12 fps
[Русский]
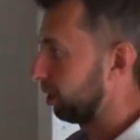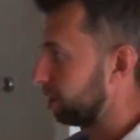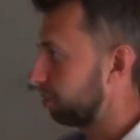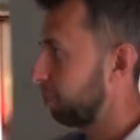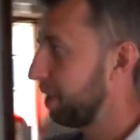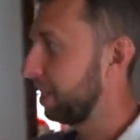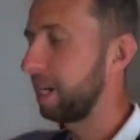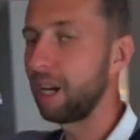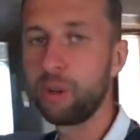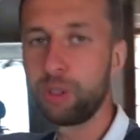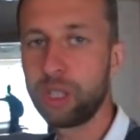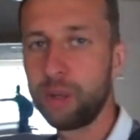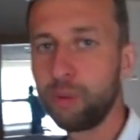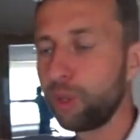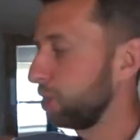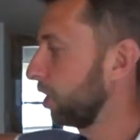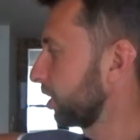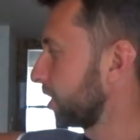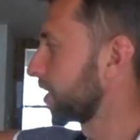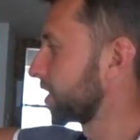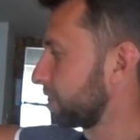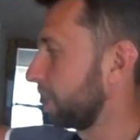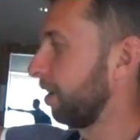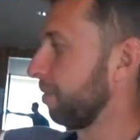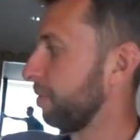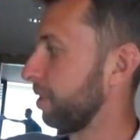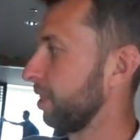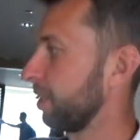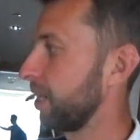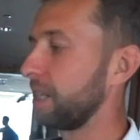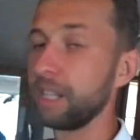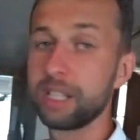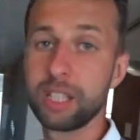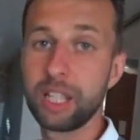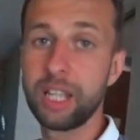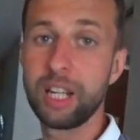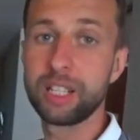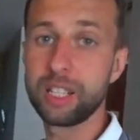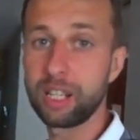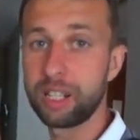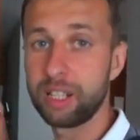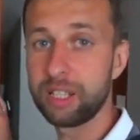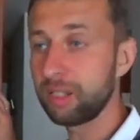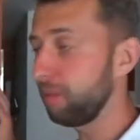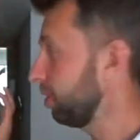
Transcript: с перегородкой можно открыться, как говорится, или закрыться в